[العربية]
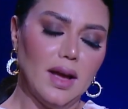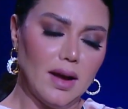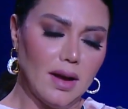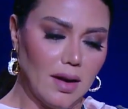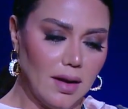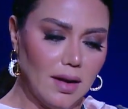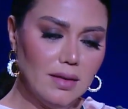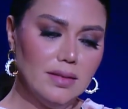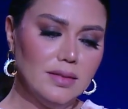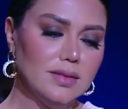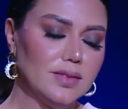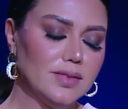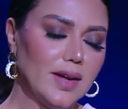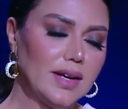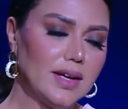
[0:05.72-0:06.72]
اه
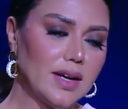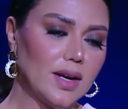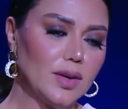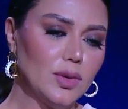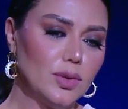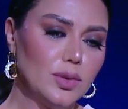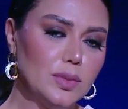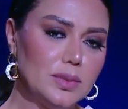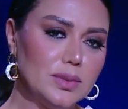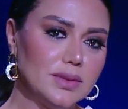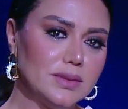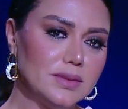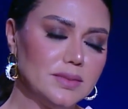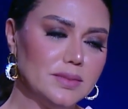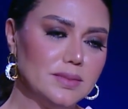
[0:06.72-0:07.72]
فاكره مين
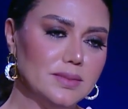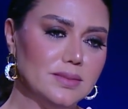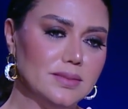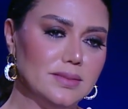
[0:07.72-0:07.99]
الفنانه اللي قالت